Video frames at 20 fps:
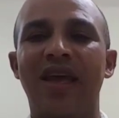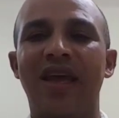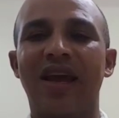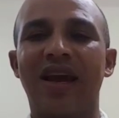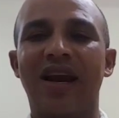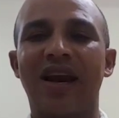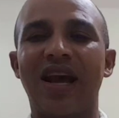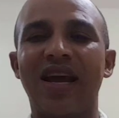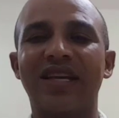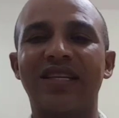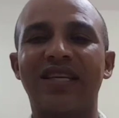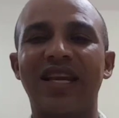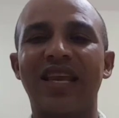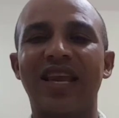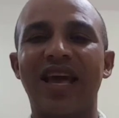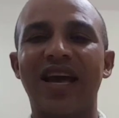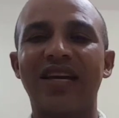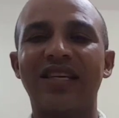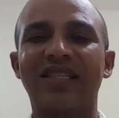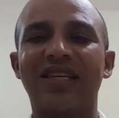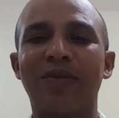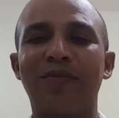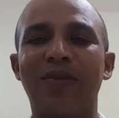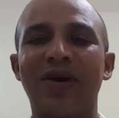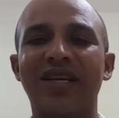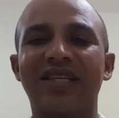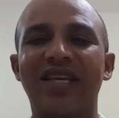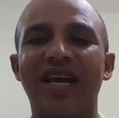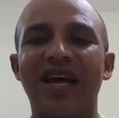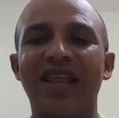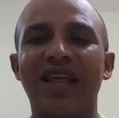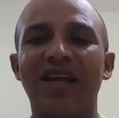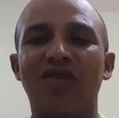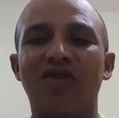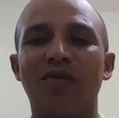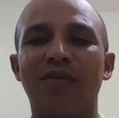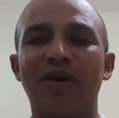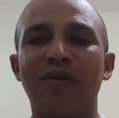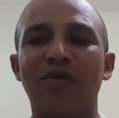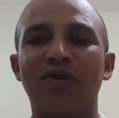En la enseñanza pasada
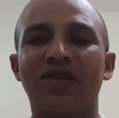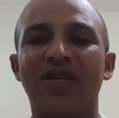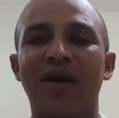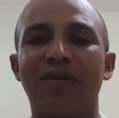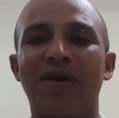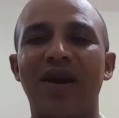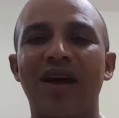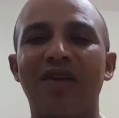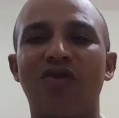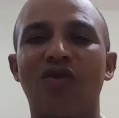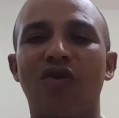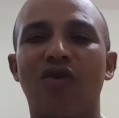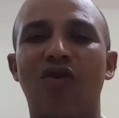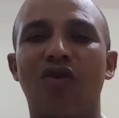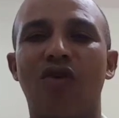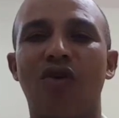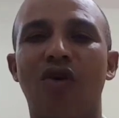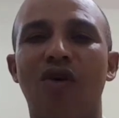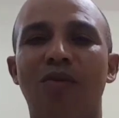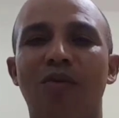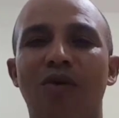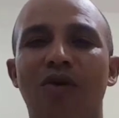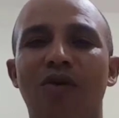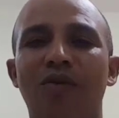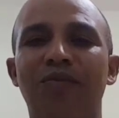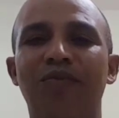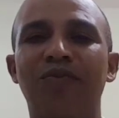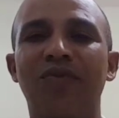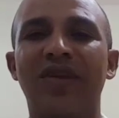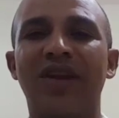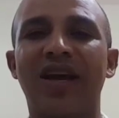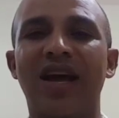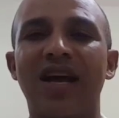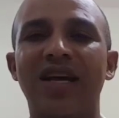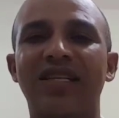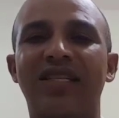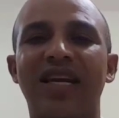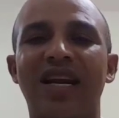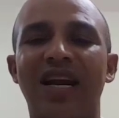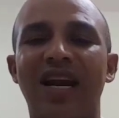estuvimos hablando cómo
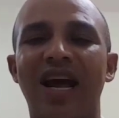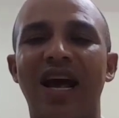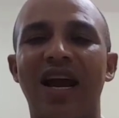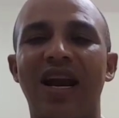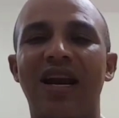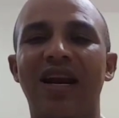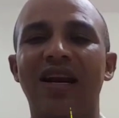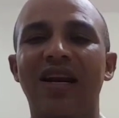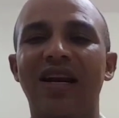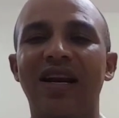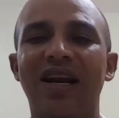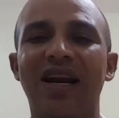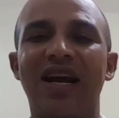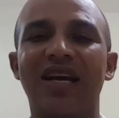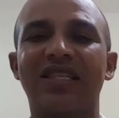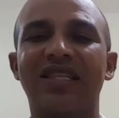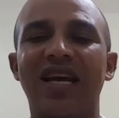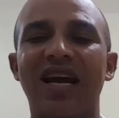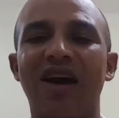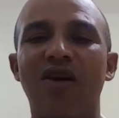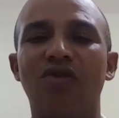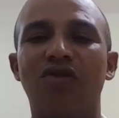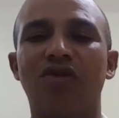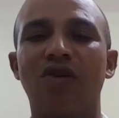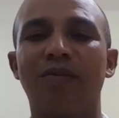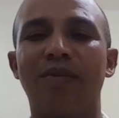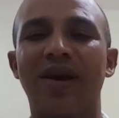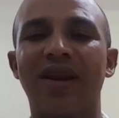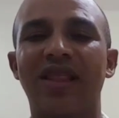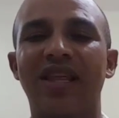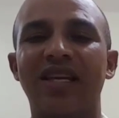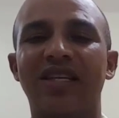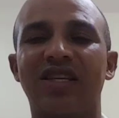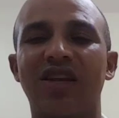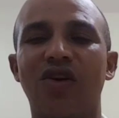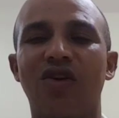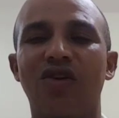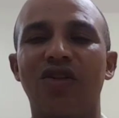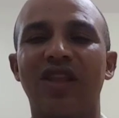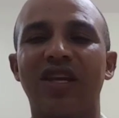cancelar las
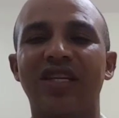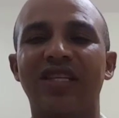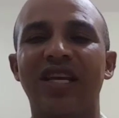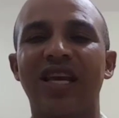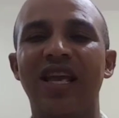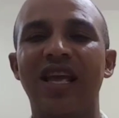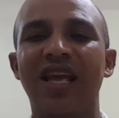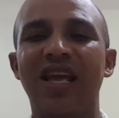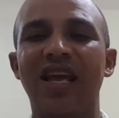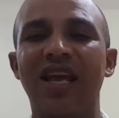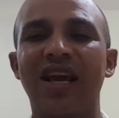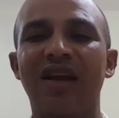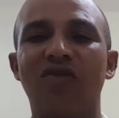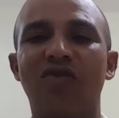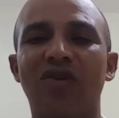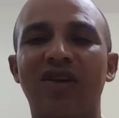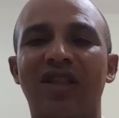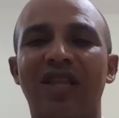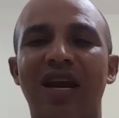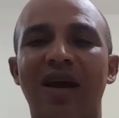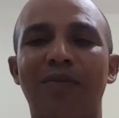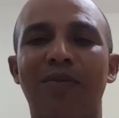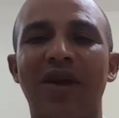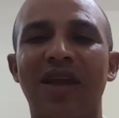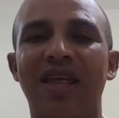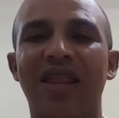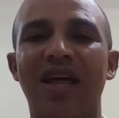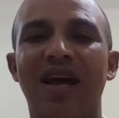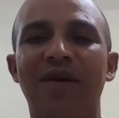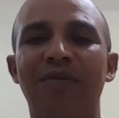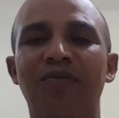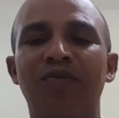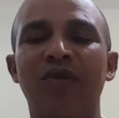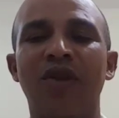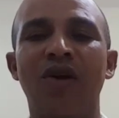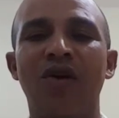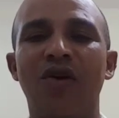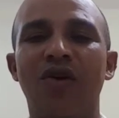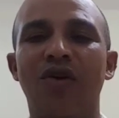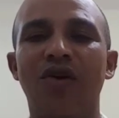automaldiciones en nuestra vida.
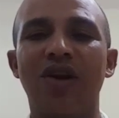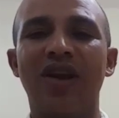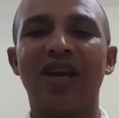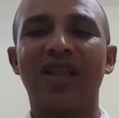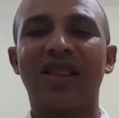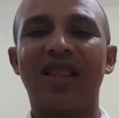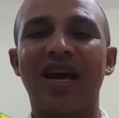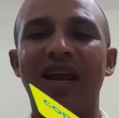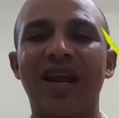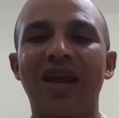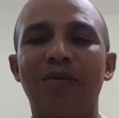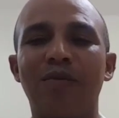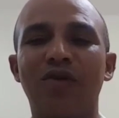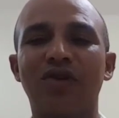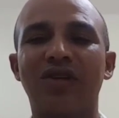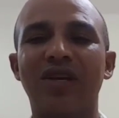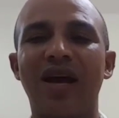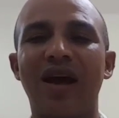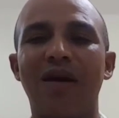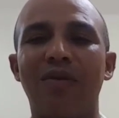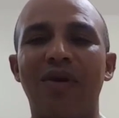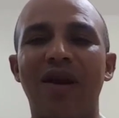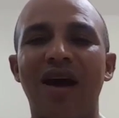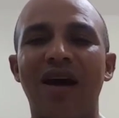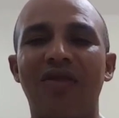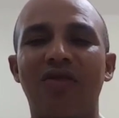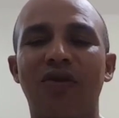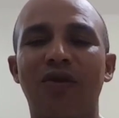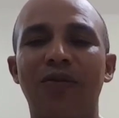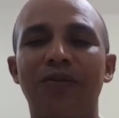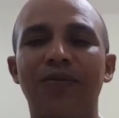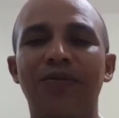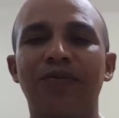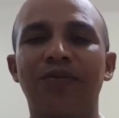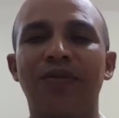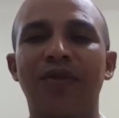Hoy estaremos hablando